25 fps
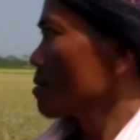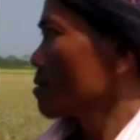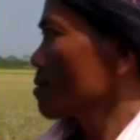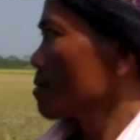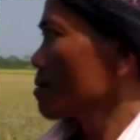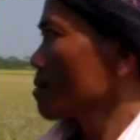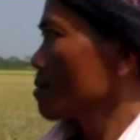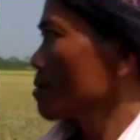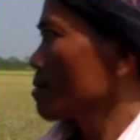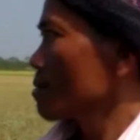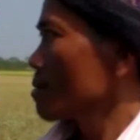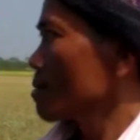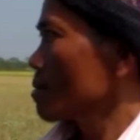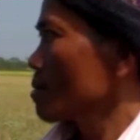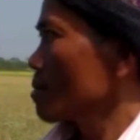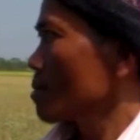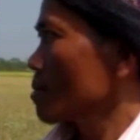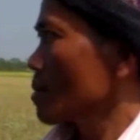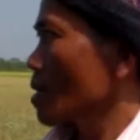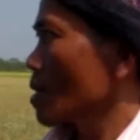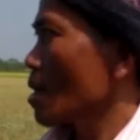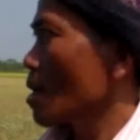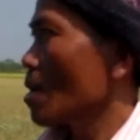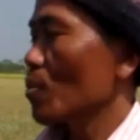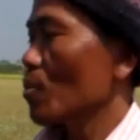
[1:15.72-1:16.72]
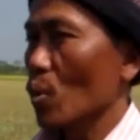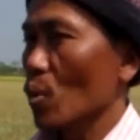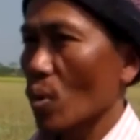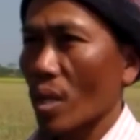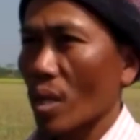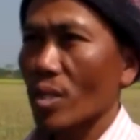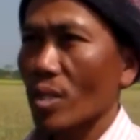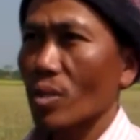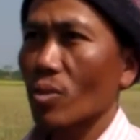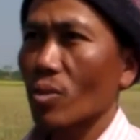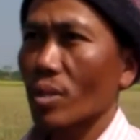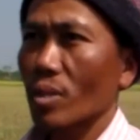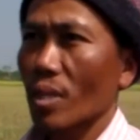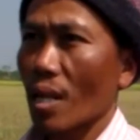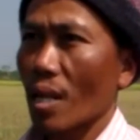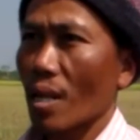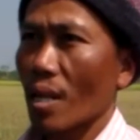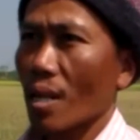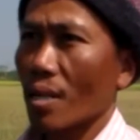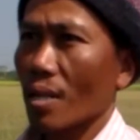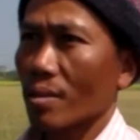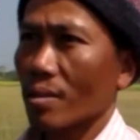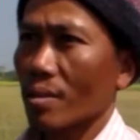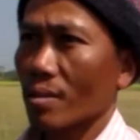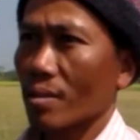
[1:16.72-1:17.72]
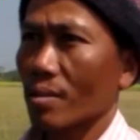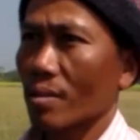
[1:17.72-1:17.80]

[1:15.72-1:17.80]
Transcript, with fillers: puluhan juta ya ah, puluhan juta lah